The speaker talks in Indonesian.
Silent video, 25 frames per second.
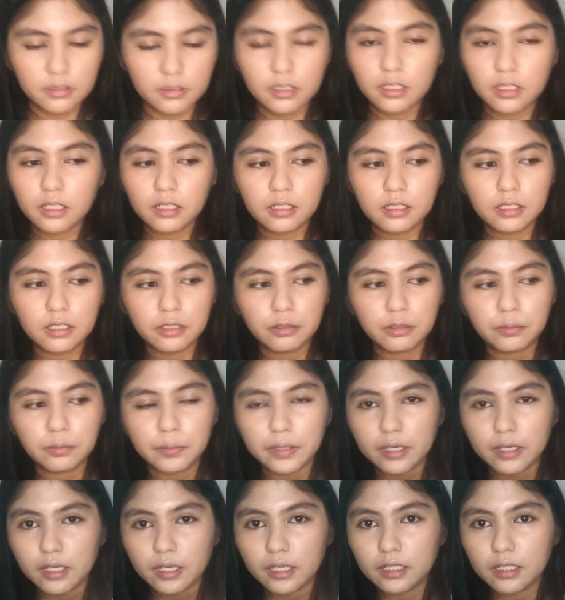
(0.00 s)
ya
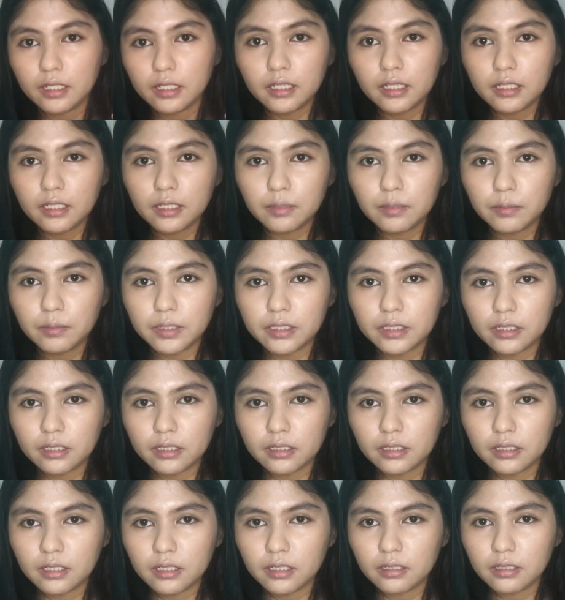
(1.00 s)
pakai ini kan dia banyak ini
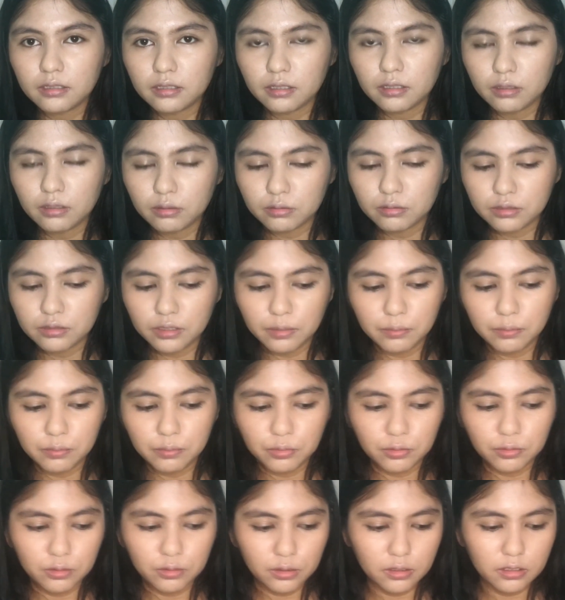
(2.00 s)
ya. ya aku
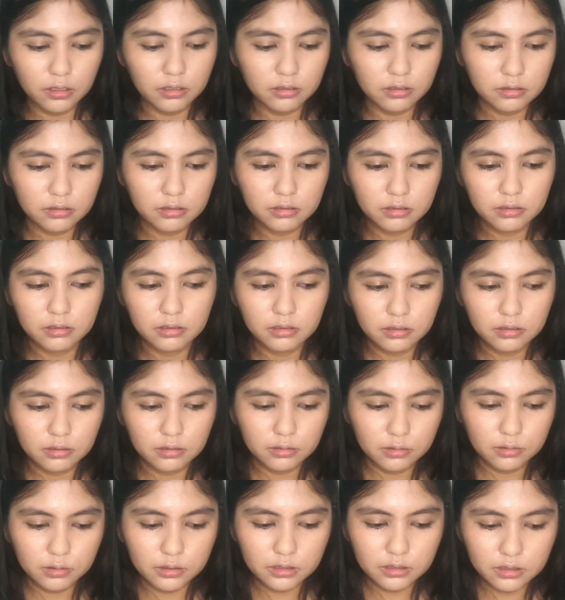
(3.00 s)
campur terus
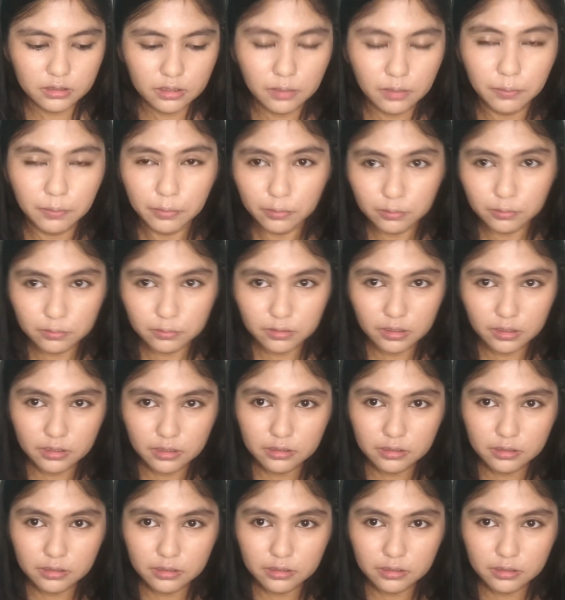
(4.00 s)
tetap aku dust